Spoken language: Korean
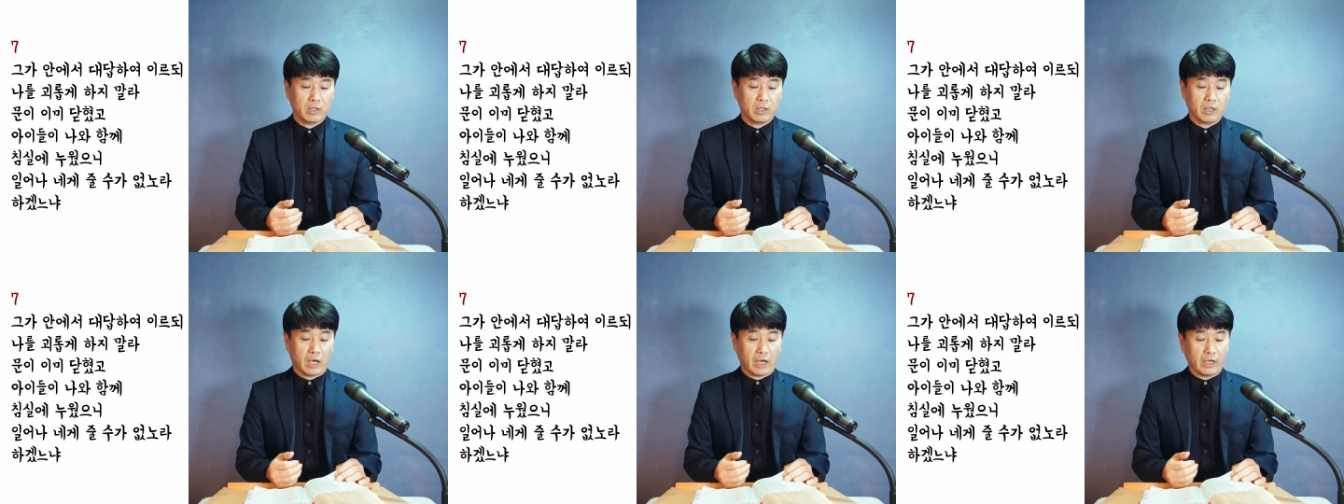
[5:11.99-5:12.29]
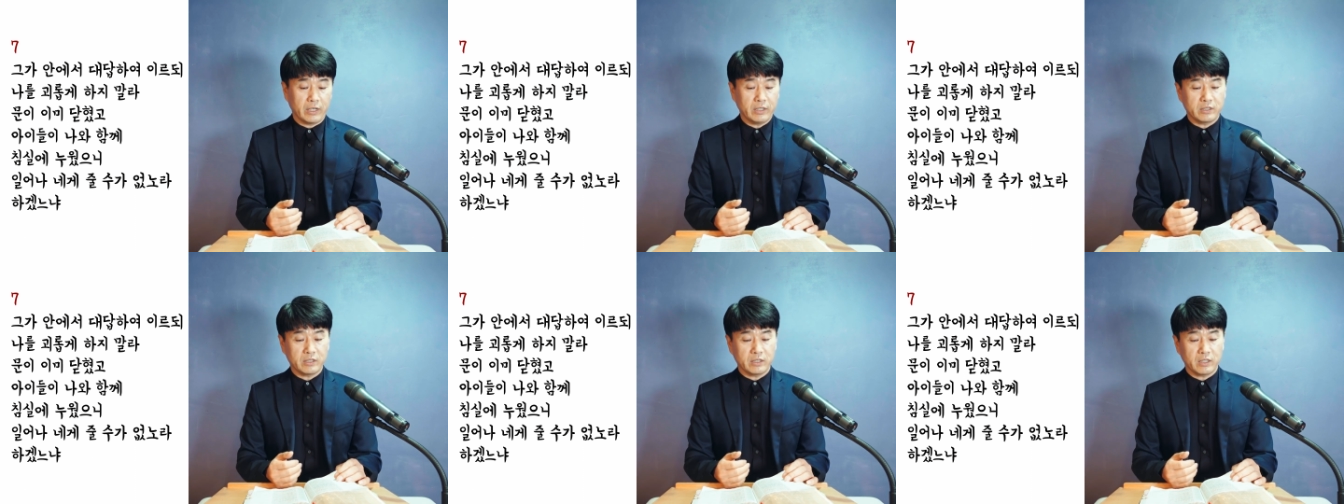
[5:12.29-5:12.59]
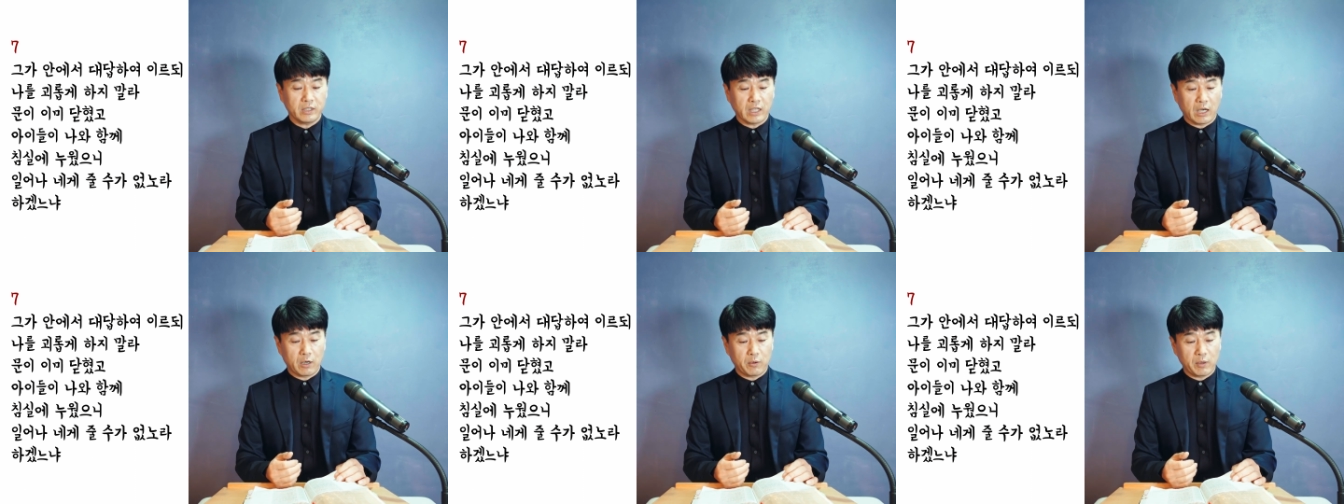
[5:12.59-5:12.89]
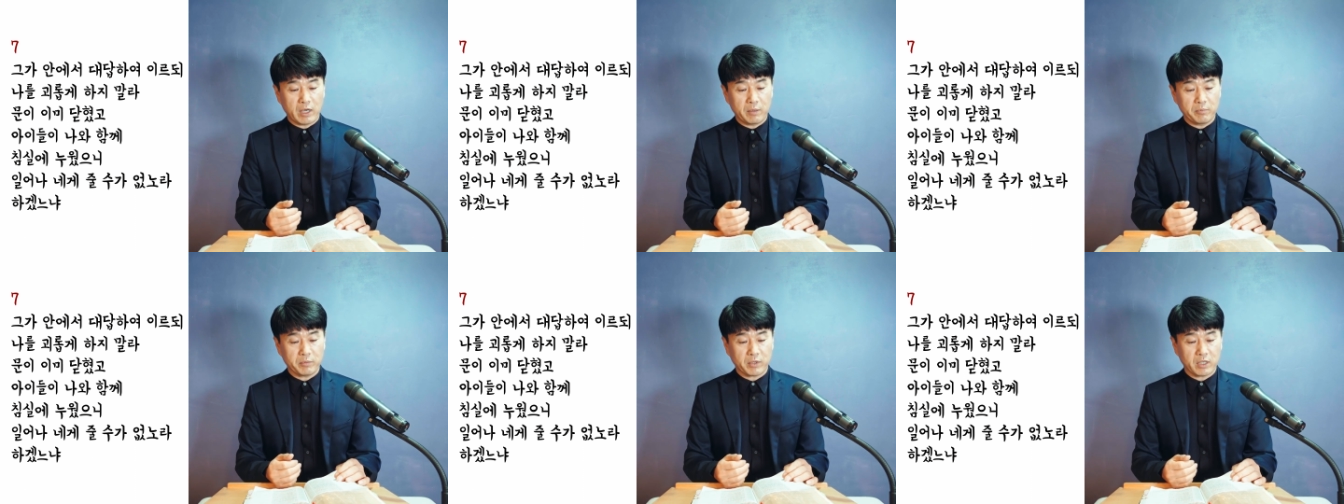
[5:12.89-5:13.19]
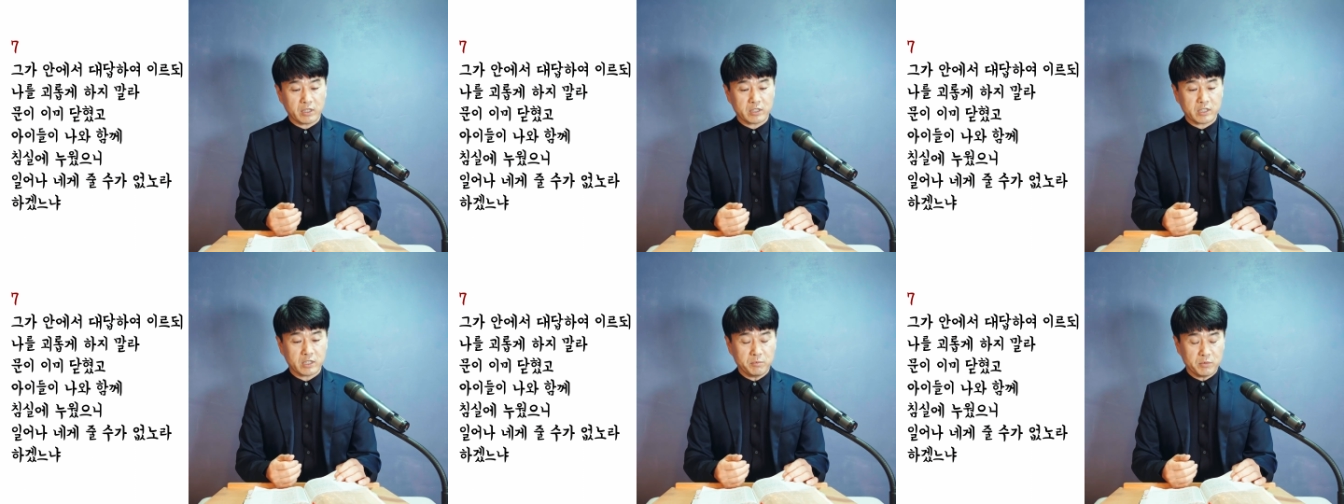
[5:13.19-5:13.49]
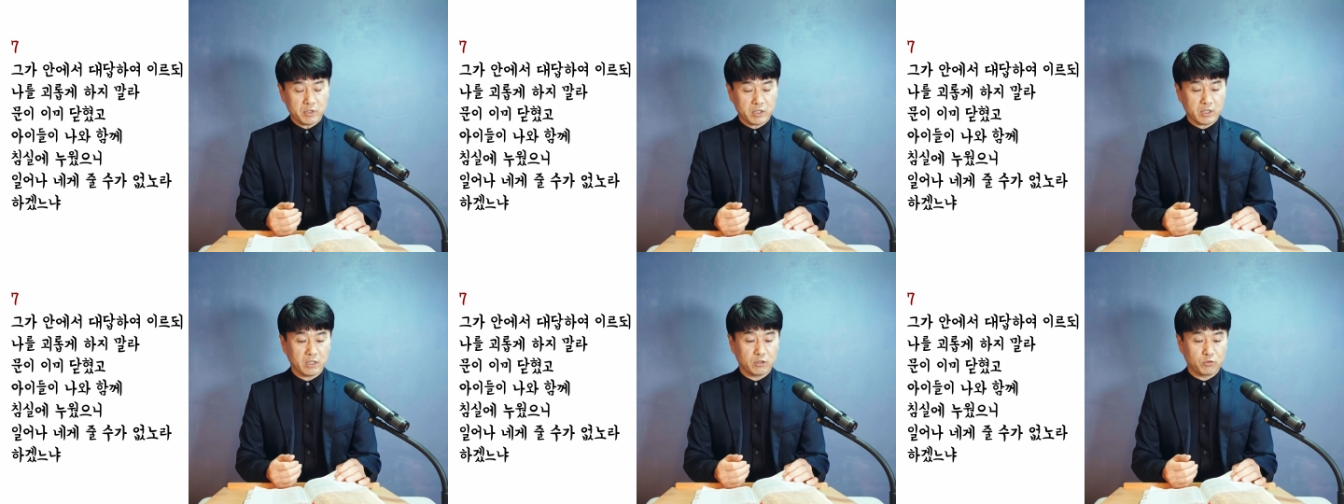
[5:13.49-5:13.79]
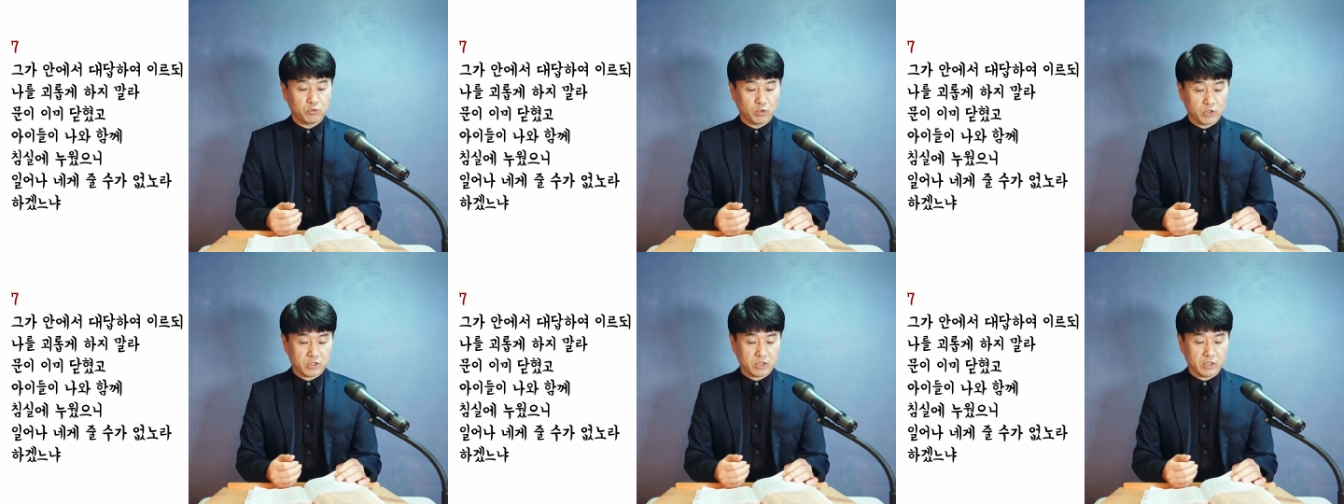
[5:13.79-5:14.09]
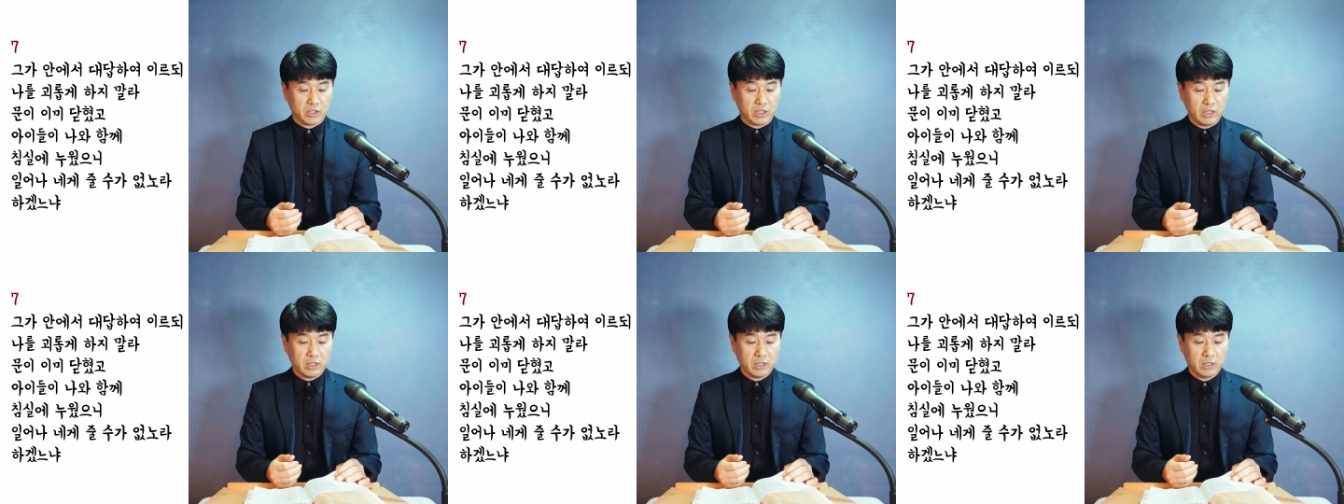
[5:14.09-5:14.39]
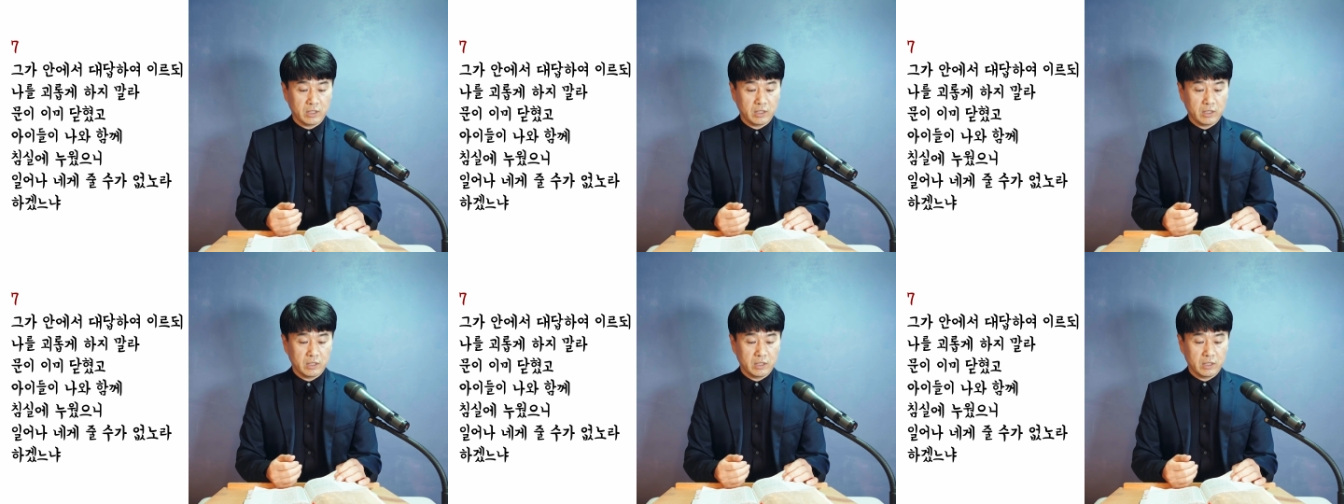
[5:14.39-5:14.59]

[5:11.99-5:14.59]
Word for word: 아이들이 나와 함께 침실에 누웠으니